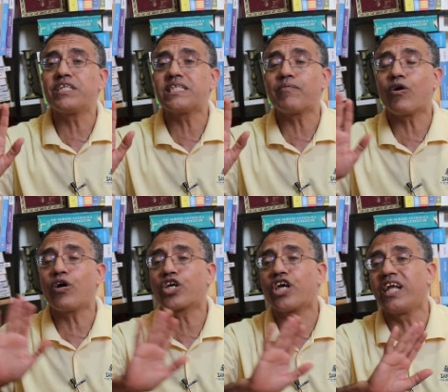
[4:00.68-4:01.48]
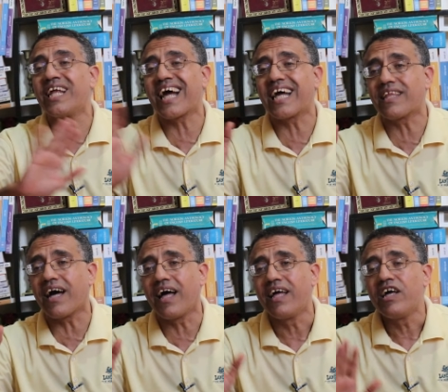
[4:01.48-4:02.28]
من 27
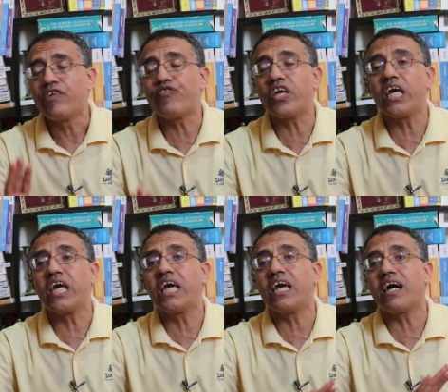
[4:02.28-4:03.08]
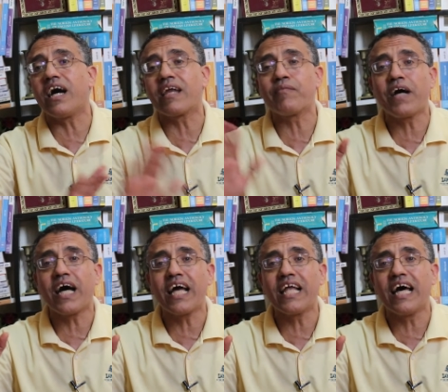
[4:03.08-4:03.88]
قطعة في
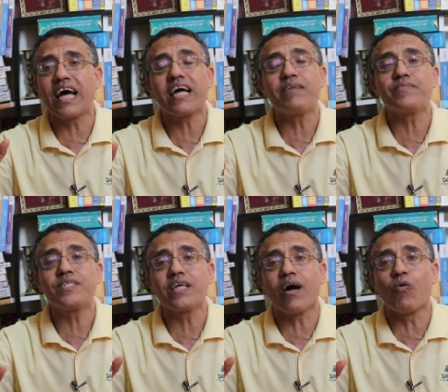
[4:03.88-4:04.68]
أربعة إلى خمس